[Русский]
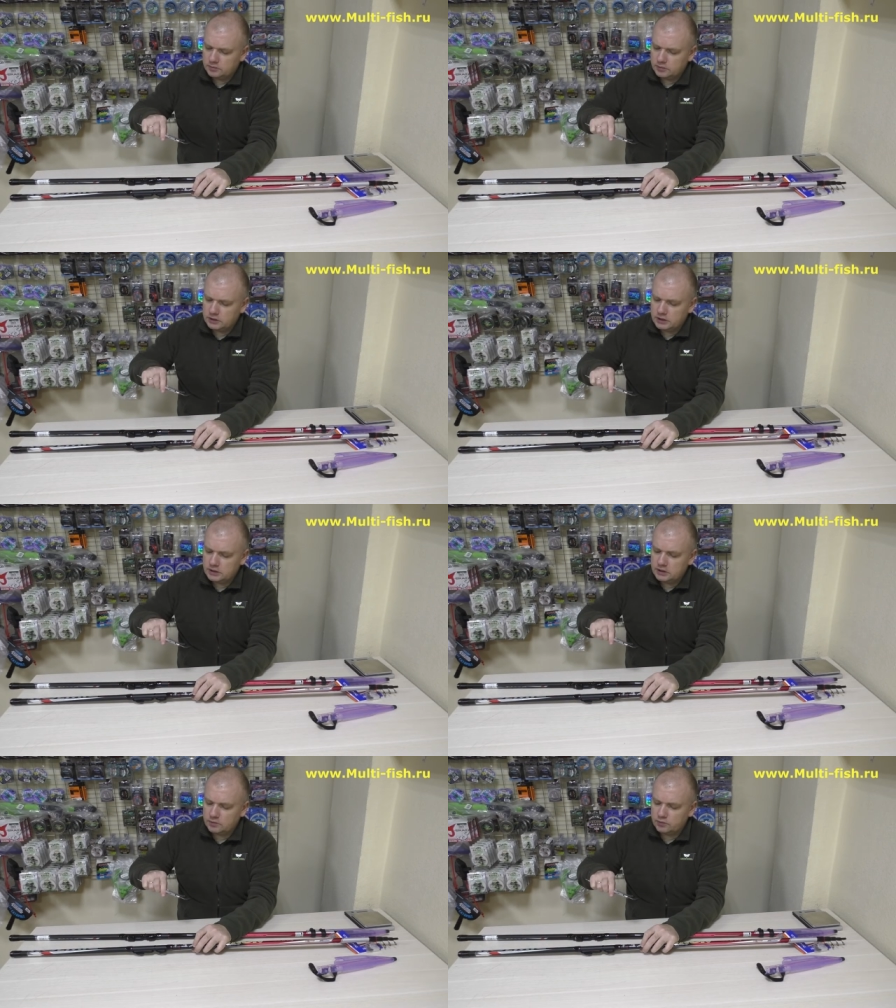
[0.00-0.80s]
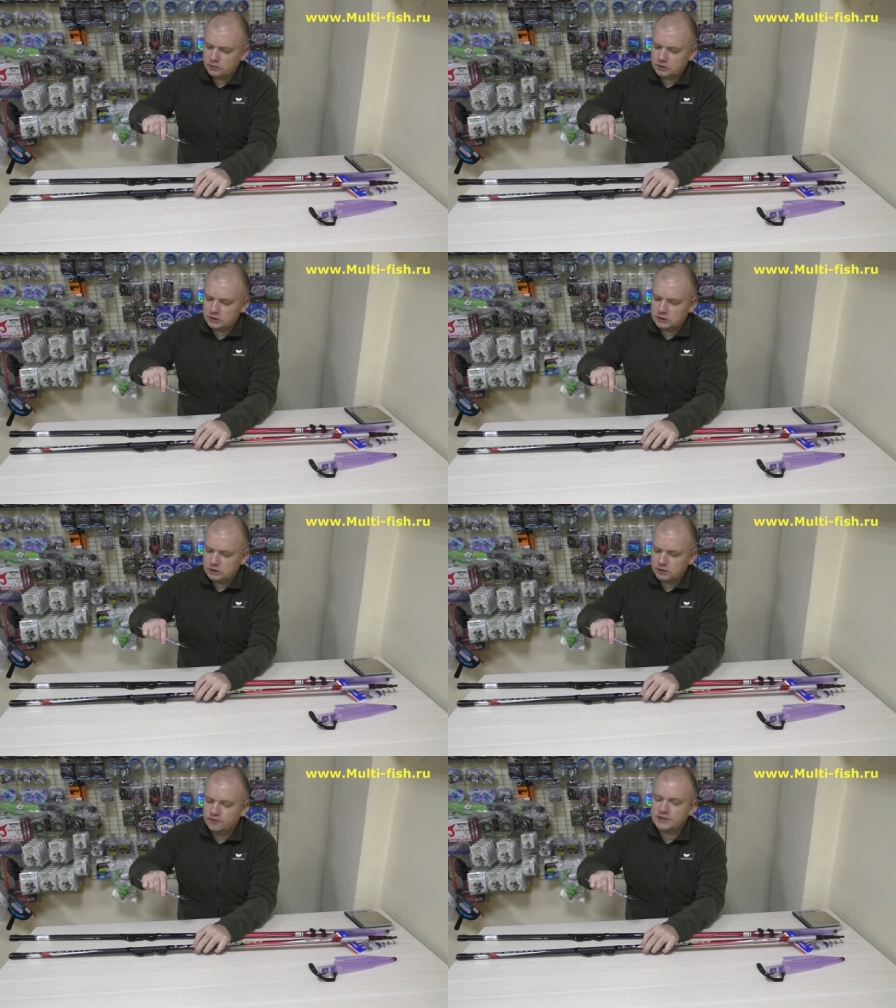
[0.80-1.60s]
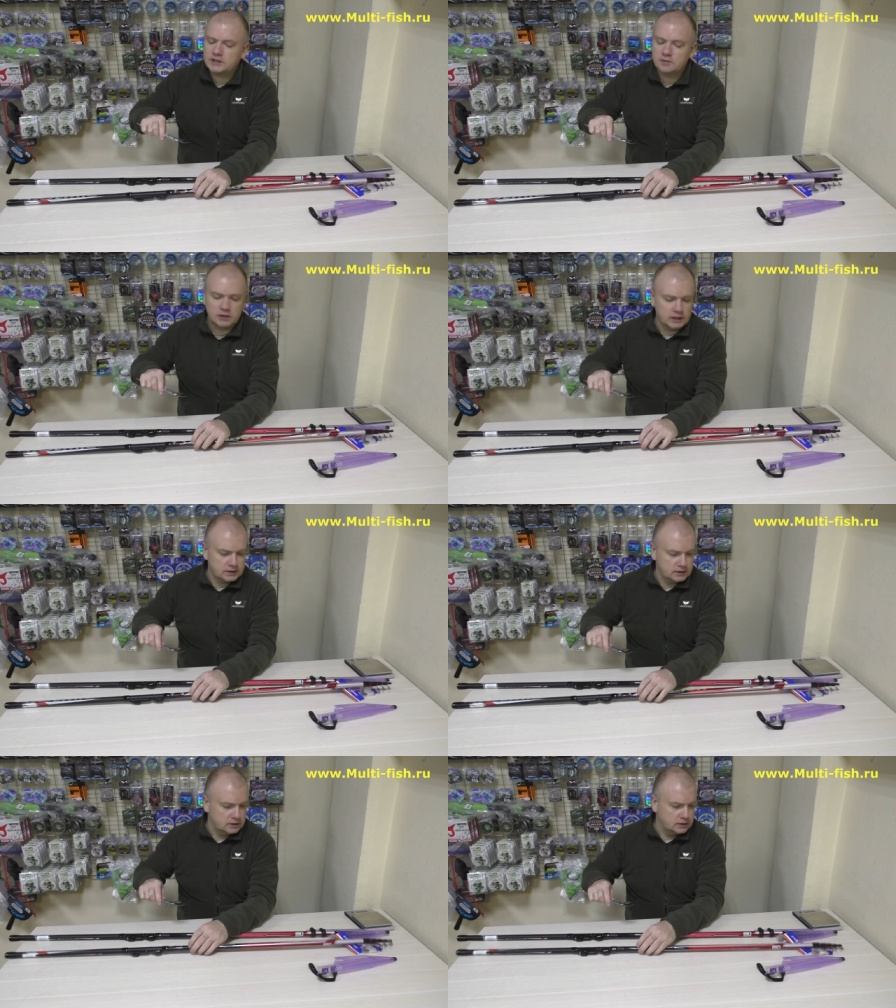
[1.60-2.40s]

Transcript: по длине будет 18.